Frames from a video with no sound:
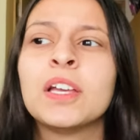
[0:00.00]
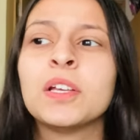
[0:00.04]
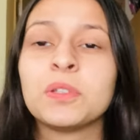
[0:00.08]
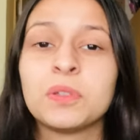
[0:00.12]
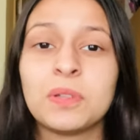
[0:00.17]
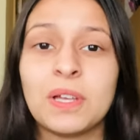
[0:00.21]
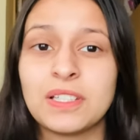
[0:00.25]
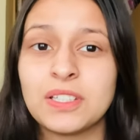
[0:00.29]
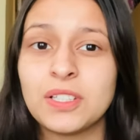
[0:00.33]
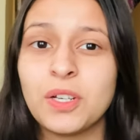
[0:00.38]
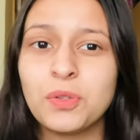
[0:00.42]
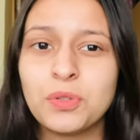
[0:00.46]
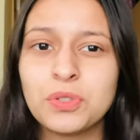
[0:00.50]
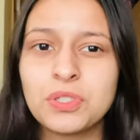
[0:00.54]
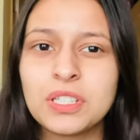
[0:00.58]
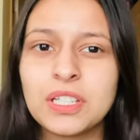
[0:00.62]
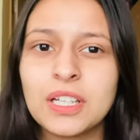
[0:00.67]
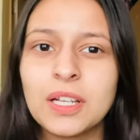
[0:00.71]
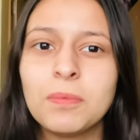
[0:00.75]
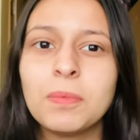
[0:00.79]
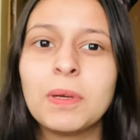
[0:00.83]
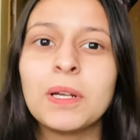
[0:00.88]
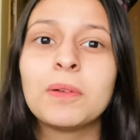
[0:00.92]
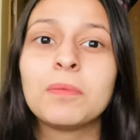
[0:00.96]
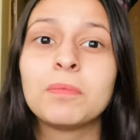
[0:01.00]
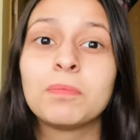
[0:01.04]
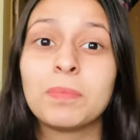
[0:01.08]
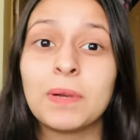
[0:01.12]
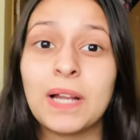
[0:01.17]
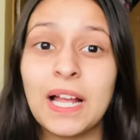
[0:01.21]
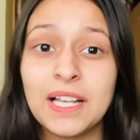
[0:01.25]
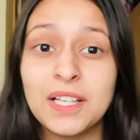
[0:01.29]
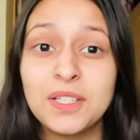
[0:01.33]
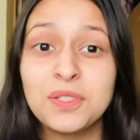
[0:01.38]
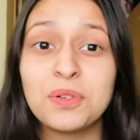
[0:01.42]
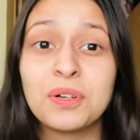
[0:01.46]
तो ऐसा कुछ नहीं है बट
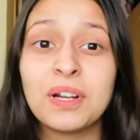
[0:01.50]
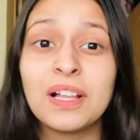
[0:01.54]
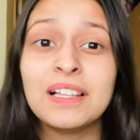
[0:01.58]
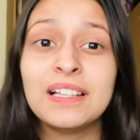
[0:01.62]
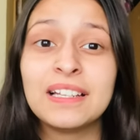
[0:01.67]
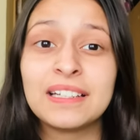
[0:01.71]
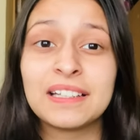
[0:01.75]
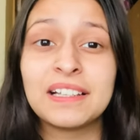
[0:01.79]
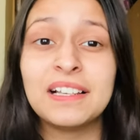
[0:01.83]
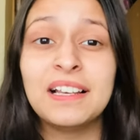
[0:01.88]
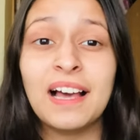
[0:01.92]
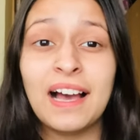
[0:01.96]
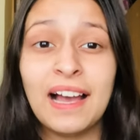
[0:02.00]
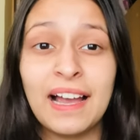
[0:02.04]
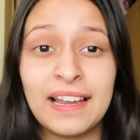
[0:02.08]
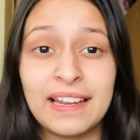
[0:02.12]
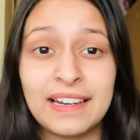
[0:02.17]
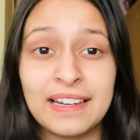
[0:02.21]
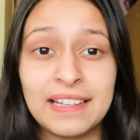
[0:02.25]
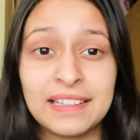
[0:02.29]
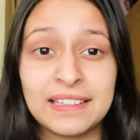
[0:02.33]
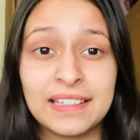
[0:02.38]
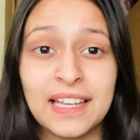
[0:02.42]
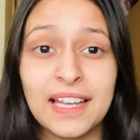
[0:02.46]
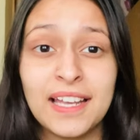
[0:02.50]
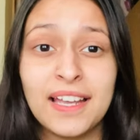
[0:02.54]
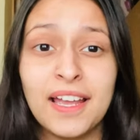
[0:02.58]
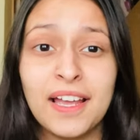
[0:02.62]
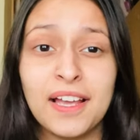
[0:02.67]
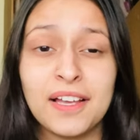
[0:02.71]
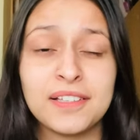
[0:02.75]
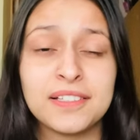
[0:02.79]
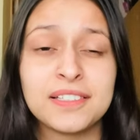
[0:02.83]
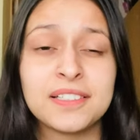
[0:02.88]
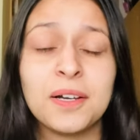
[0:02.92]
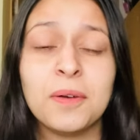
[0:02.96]
प्राइस थोड़ा लिटिल हाई रहता
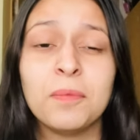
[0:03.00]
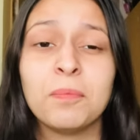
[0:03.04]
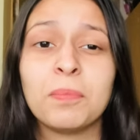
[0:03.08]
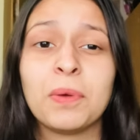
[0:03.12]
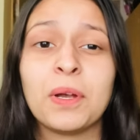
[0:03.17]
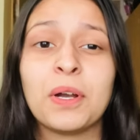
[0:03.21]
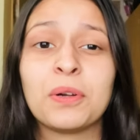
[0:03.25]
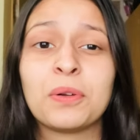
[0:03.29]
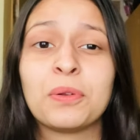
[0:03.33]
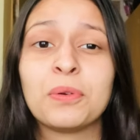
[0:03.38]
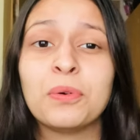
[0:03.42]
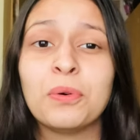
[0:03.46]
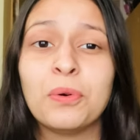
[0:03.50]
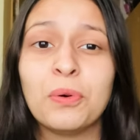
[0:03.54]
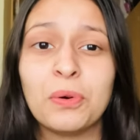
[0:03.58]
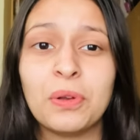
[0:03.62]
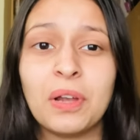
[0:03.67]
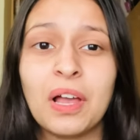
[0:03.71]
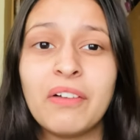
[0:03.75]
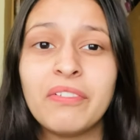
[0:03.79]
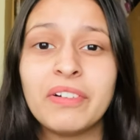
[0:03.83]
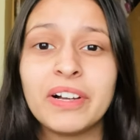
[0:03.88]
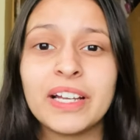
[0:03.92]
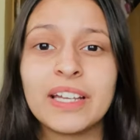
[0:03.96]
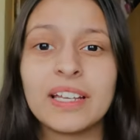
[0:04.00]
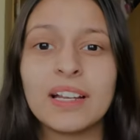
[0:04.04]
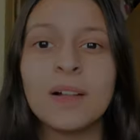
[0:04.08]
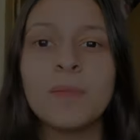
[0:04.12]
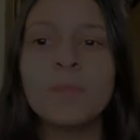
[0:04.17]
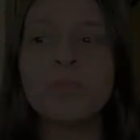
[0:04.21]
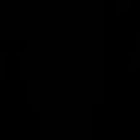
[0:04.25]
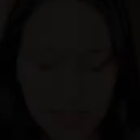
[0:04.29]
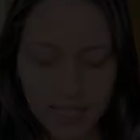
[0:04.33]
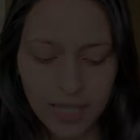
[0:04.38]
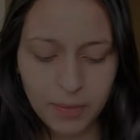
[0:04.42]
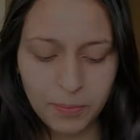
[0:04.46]
है एज़ कम्पेयर टू ओला
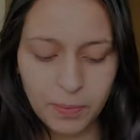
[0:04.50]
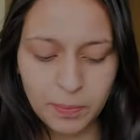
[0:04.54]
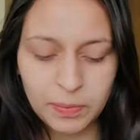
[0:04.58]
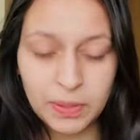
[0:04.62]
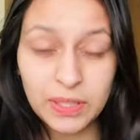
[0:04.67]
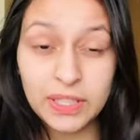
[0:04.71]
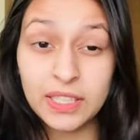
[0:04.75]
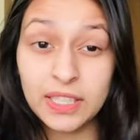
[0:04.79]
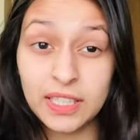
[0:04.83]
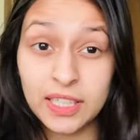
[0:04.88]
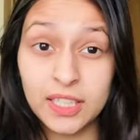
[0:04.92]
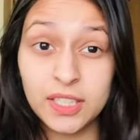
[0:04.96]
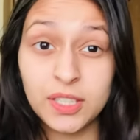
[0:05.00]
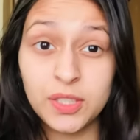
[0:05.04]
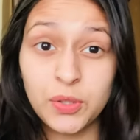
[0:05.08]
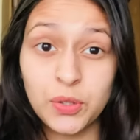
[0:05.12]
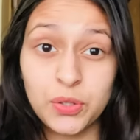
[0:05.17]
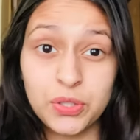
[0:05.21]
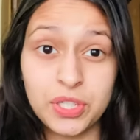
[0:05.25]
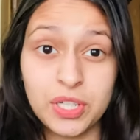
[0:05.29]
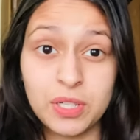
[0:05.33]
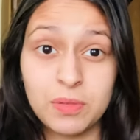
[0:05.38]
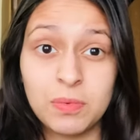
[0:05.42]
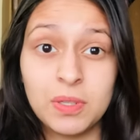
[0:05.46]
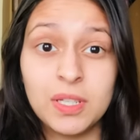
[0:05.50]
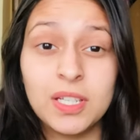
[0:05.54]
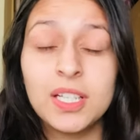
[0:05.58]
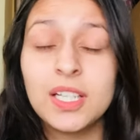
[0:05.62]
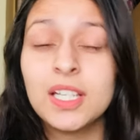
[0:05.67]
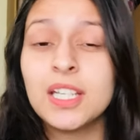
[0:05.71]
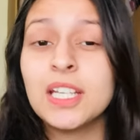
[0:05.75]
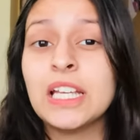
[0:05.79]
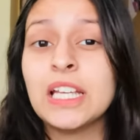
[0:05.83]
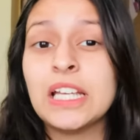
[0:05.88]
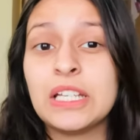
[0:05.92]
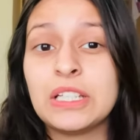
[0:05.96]
वगैरह हम अपने थर्ड क्वेश्चन में
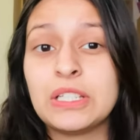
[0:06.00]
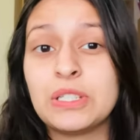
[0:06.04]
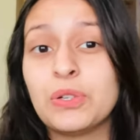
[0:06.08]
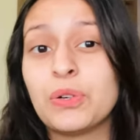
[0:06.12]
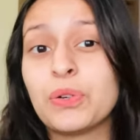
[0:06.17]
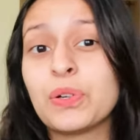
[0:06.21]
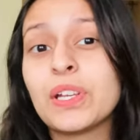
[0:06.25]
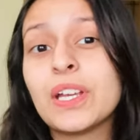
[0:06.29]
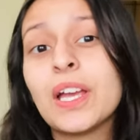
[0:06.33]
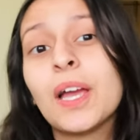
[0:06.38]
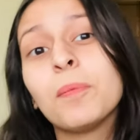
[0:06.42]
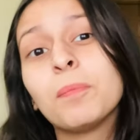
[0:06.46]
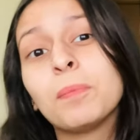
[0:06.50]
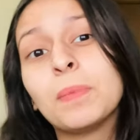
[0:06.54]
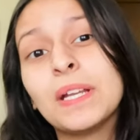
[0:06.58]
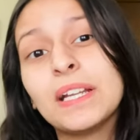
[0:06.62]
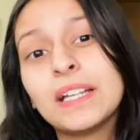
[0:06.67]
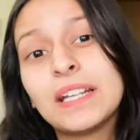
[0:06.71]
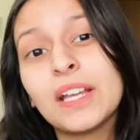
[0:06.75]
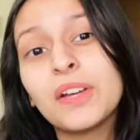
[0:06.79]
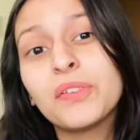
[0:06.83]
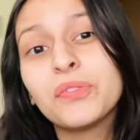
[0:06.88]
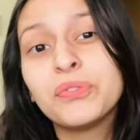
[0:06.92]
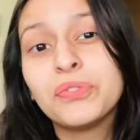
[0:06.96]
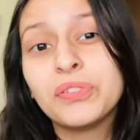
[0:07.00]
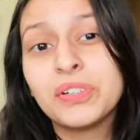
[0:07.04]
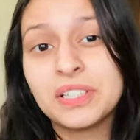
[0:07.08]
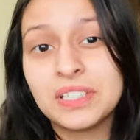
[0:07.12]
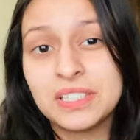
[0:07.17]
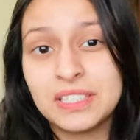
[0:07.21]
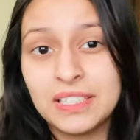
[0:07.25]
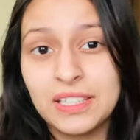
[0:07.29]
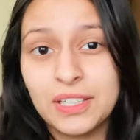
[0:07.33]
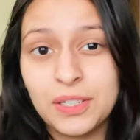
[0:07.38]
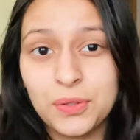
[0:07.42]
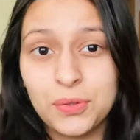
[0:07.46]
जो कि है बीटेक
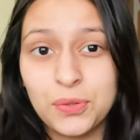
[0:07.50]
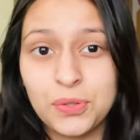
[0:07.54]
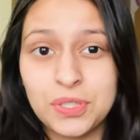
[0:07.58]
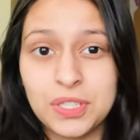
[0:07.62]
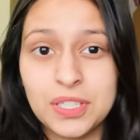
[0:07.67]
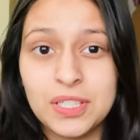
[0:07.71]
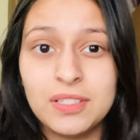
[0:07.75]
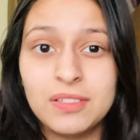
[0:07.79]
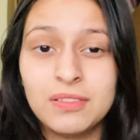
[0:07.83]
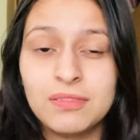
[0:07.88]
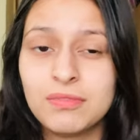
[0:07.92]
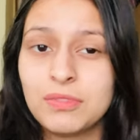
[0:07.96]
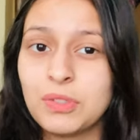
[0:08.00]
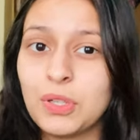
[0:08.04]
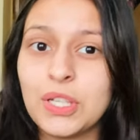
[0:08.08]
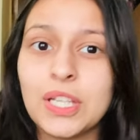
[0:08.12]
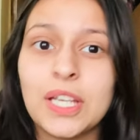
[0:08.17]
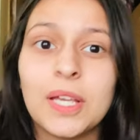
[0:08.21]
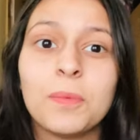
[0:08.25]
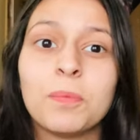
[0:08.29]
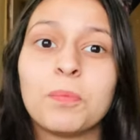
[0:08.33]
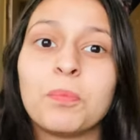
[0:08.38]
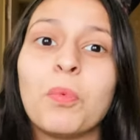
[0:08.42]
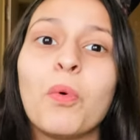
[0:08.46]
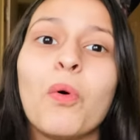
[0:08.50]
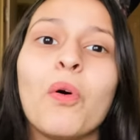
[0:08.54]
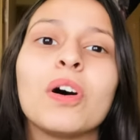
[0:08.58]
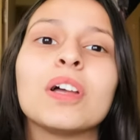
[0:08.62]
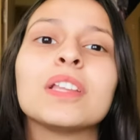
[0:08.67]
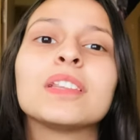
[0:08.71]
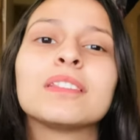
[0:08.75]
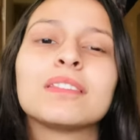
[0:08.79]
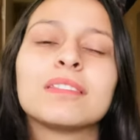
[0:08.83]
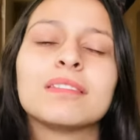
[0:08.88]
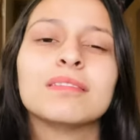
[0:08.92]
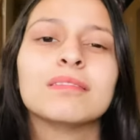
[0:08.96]
फर्स्ट ईयर क्वेश्चन तो ये
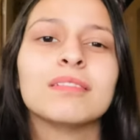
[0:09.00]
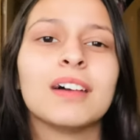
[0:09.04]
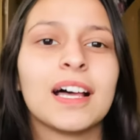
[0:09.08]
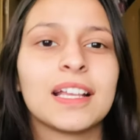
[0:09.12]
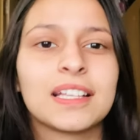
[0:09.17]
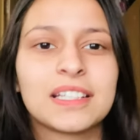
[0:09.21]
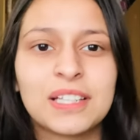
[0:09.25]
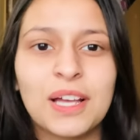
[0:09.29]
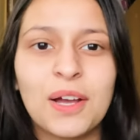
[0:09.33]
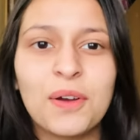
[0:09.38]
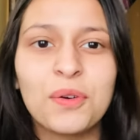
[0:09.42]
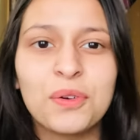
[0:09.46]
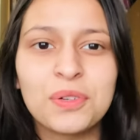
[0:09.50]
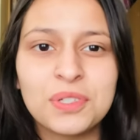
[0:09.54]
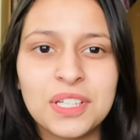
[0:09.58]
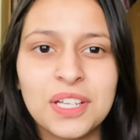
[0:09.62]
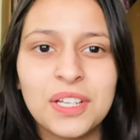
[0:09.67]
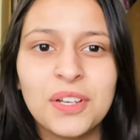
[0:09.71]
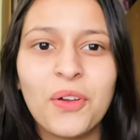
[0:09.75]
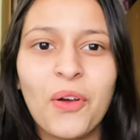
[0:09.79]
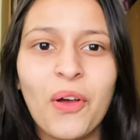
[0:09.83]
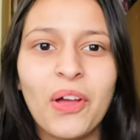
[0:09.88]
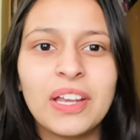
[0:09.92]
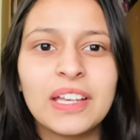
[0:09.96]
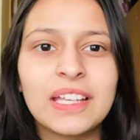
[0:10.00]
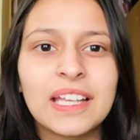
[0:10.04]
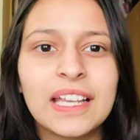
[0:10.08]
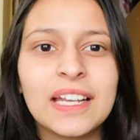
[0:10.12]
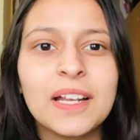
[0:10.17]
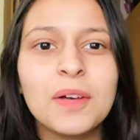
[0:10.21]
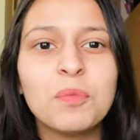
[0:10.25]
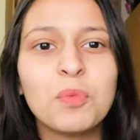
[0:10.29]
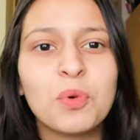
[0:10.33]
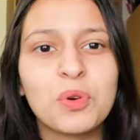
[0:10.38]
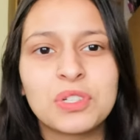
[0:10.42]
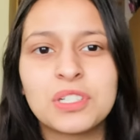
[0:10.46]
बहुत अच्छा क्वेश्चन है और ये ना
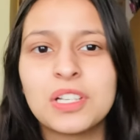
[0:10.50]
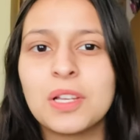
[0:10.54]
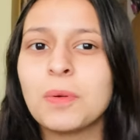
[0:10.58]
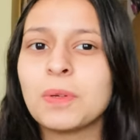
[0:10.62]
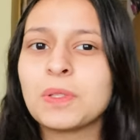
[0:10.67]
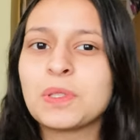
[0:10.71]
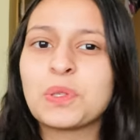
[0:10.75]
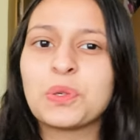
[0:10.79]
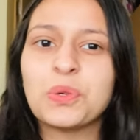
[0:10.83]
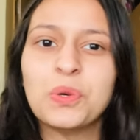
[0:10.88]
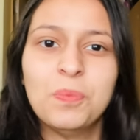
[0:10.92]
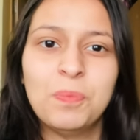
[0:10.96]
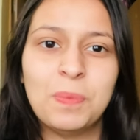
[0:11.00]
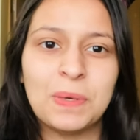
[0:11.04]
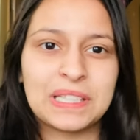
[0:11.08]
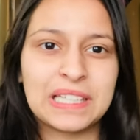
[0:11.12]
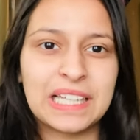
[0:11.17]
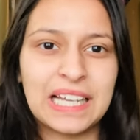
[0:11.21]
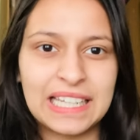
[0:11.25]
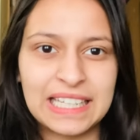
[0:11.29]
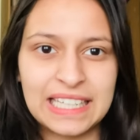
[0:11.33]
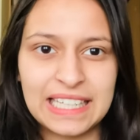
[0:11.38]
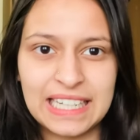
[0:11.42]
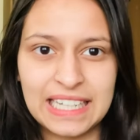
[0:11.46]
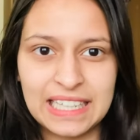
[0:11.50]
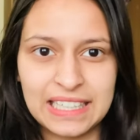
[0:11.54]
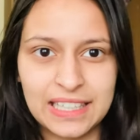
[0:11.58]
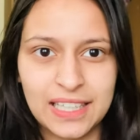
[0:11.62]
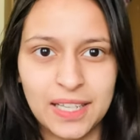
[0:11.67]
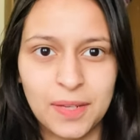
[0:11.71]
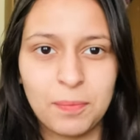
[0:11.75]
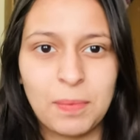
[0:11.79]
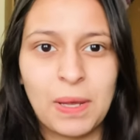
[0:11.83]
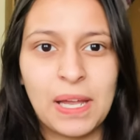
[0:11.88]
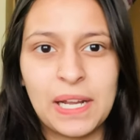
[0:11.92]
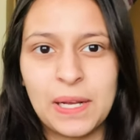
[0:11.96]
मोस्टली बच्चों को पता नहीं रहता है
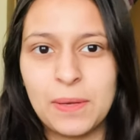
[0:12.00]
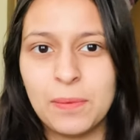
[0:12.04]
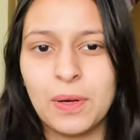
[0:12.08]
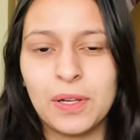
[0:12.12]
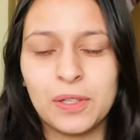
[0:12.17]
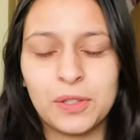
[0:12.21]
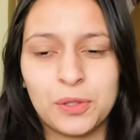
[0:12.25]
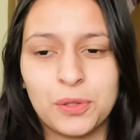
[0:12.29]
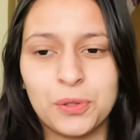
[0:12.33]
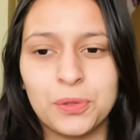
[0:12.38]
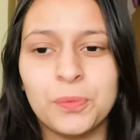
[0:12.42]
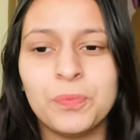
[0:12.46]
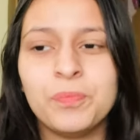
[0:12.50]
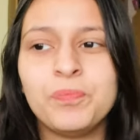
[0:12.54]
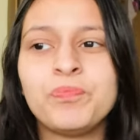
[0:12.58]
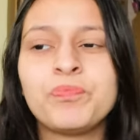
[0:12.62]
पहली बात तो